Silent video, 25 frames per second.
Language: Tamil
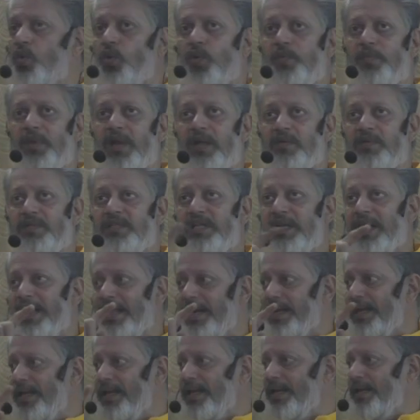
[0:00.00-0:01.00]
ரூம்ல வந்து
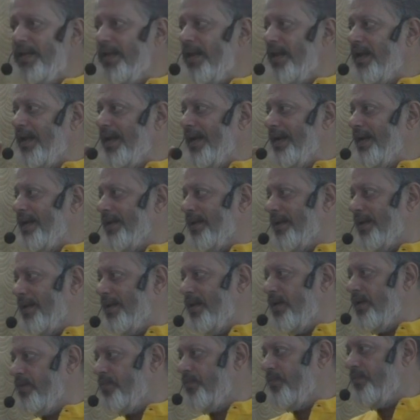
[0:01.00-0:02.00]
நிறைய லைட்
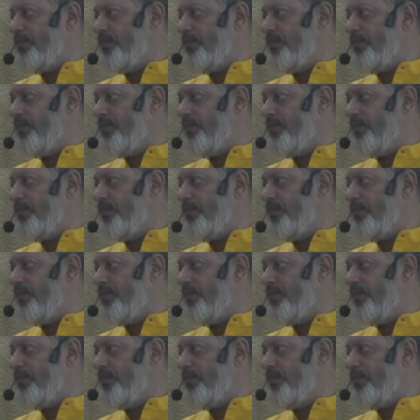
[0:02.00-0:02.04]
இருக்கு